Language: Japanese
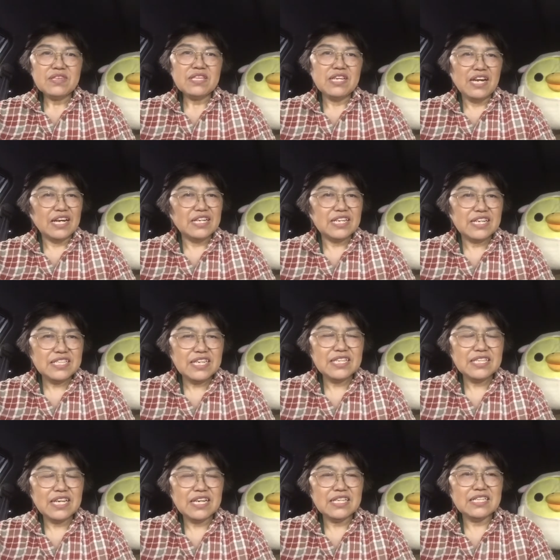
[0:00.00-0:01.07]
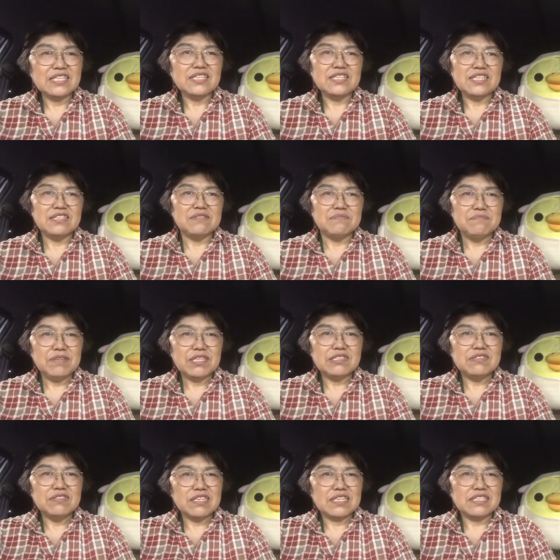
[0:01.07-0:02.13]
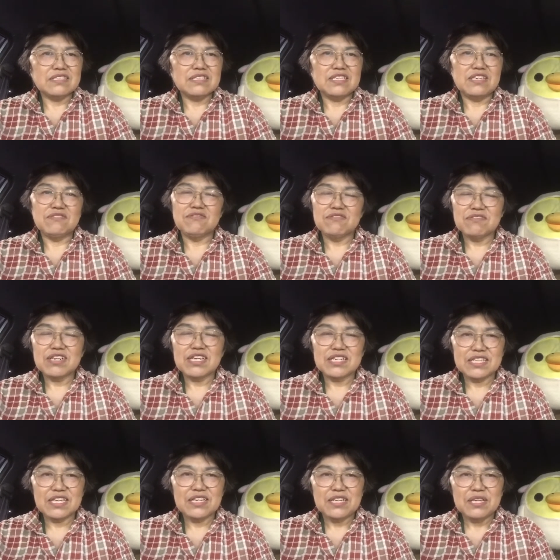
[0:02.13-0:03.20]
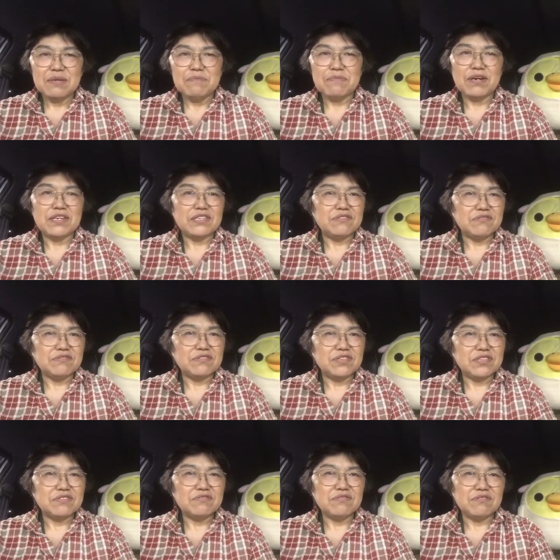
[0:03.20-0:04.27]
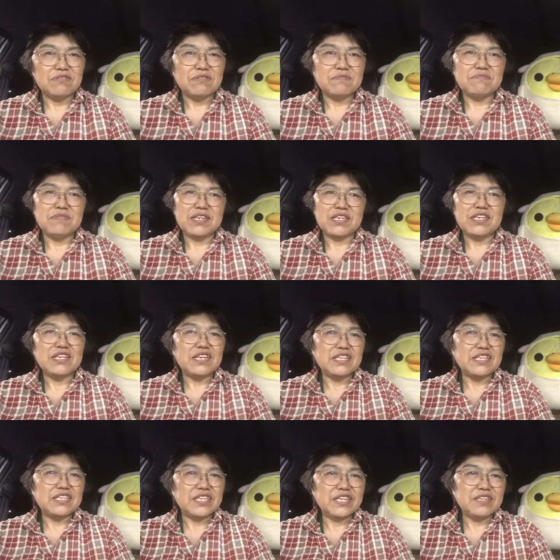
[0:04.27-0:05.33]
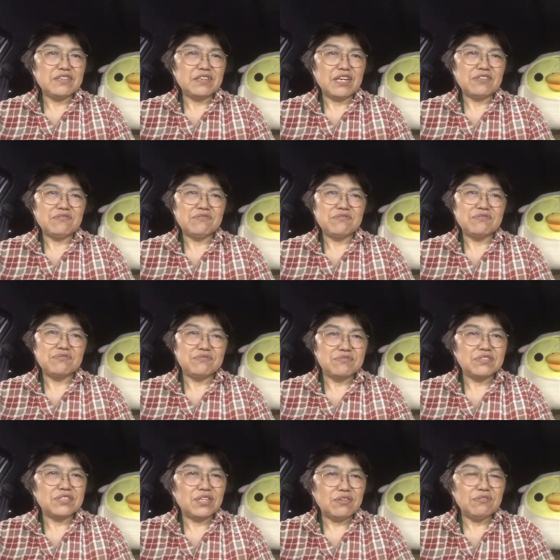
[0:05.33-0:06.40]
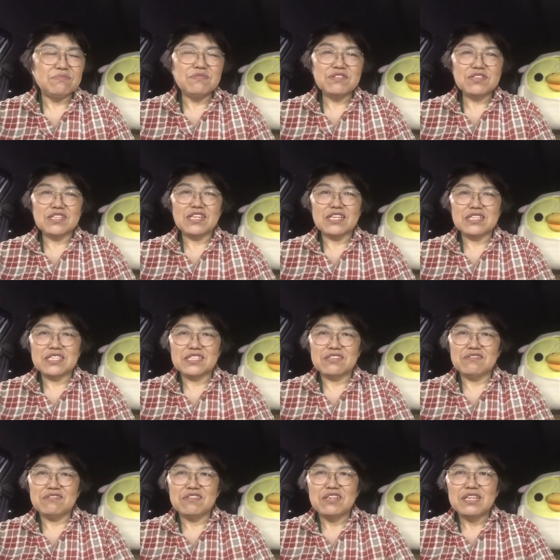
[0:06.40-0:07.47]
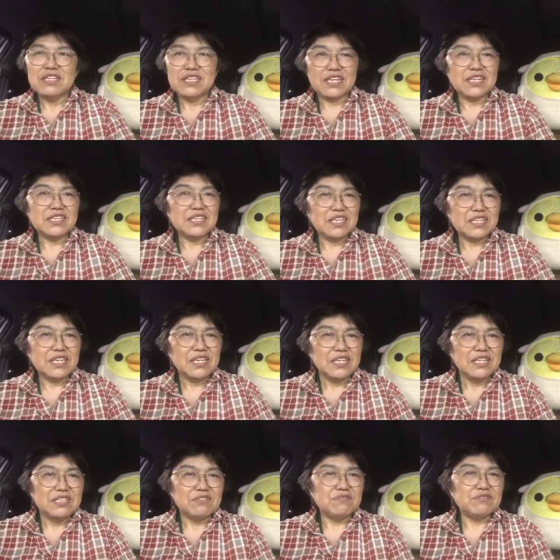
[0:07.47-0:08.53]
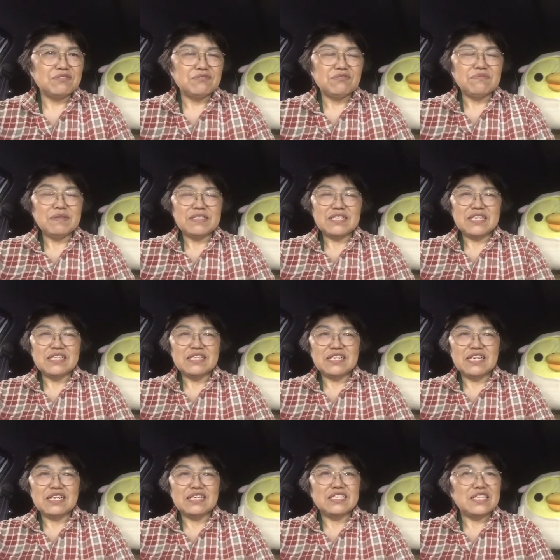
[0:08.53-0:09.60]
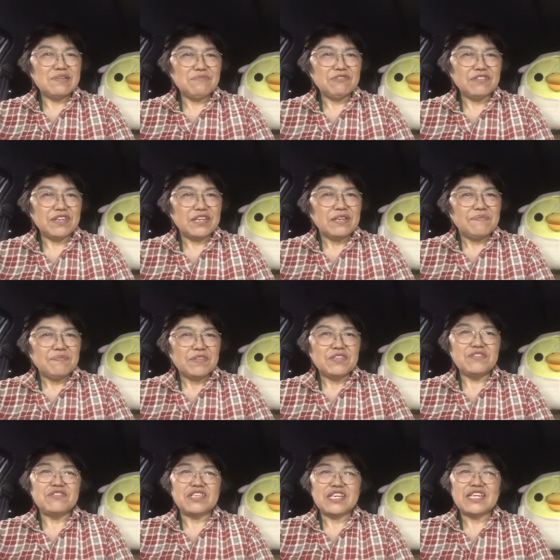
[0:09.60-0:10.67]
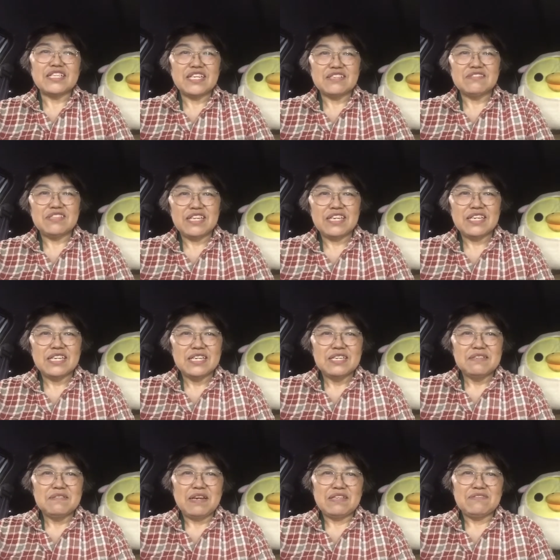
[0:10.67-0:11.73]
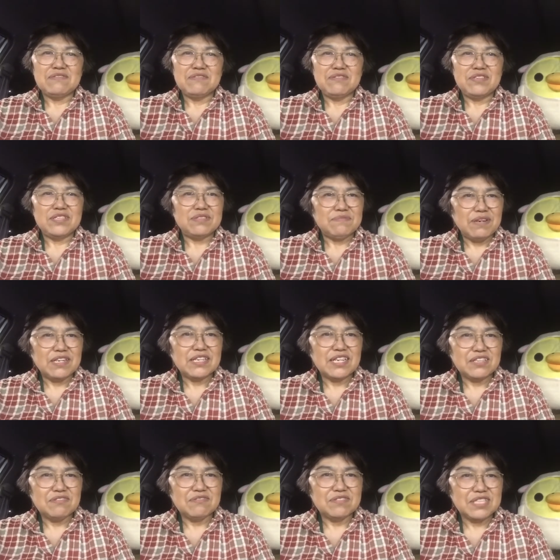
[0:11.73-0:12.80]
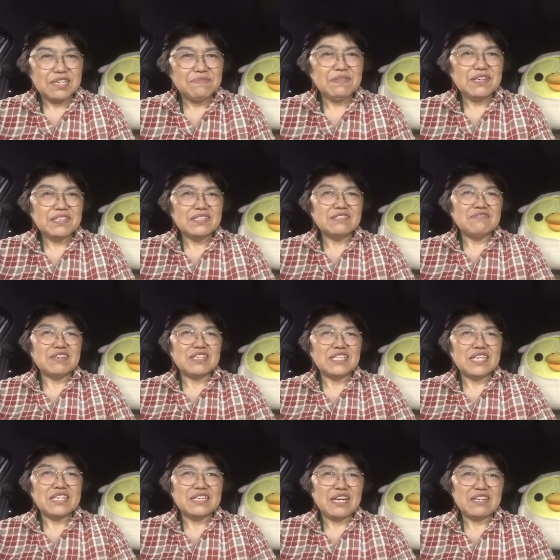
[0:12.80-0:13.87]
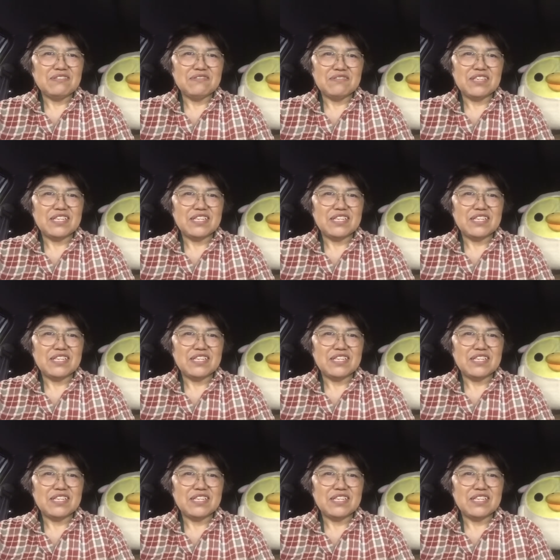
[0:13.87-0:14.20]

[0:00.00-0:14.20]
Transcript: ありがたいなーなんてね、まあ、常日頃からね、まあ、イオンに行くと、まあ、綺麗でねあのそういうふうにね思ってたんですけどなかなかね掃除のおばちゃんがいてもね勇気がなくてあの「いつもありがとうございます」とかね「あの綺